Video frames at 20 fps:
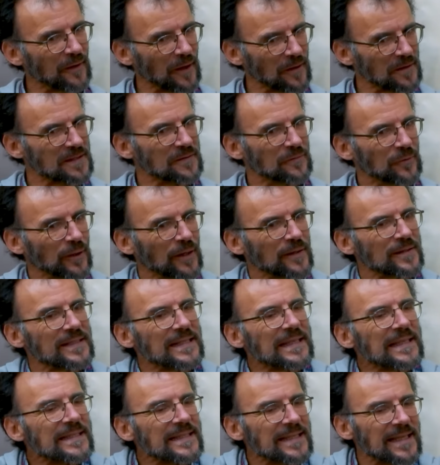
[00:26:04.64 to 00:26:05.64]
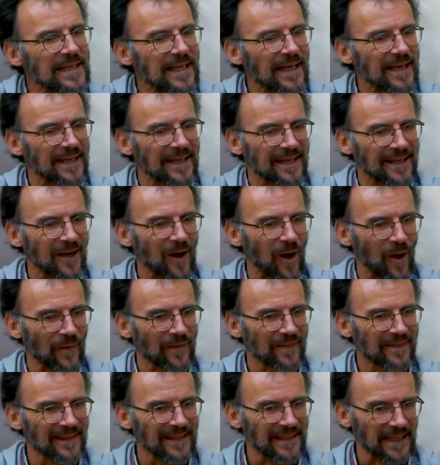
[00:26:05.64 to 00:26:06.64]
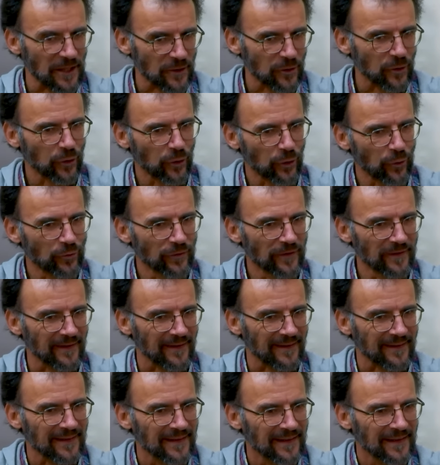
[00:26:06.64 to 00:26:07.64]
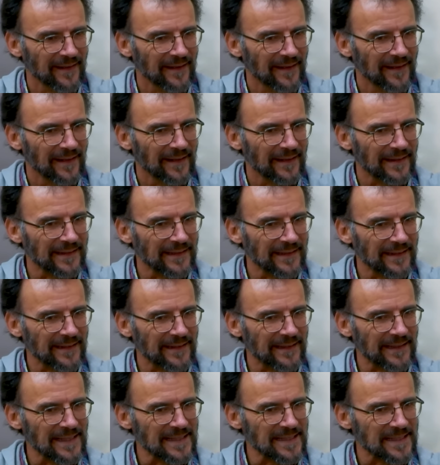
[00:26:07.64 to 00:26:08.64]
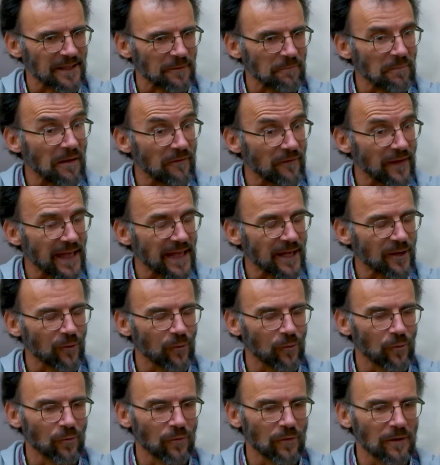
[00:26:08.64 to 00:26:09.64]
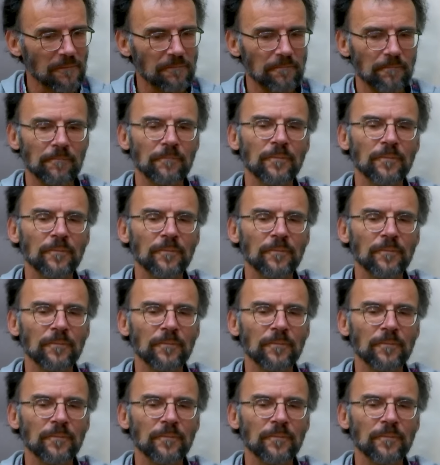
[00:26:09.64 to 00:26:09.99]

Franz von Assisi äh, kannte, den Gründer dieser Bewegung